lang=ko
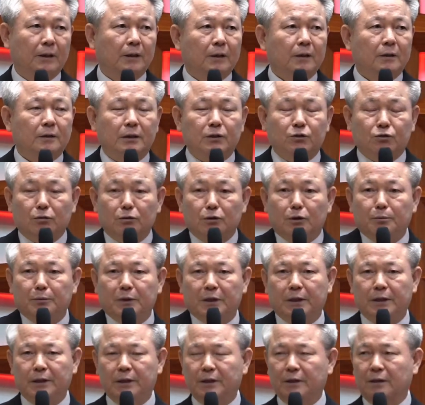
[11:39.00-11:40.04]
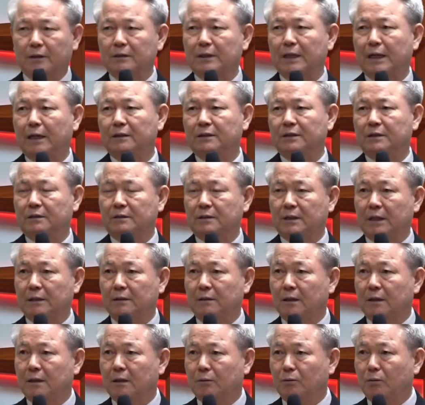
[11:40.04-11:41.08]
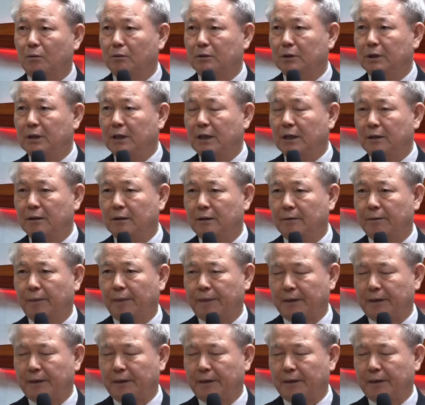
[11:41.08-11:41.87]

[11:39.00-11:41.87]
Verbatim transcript: 예수님이 그 당시 자타가 공인하는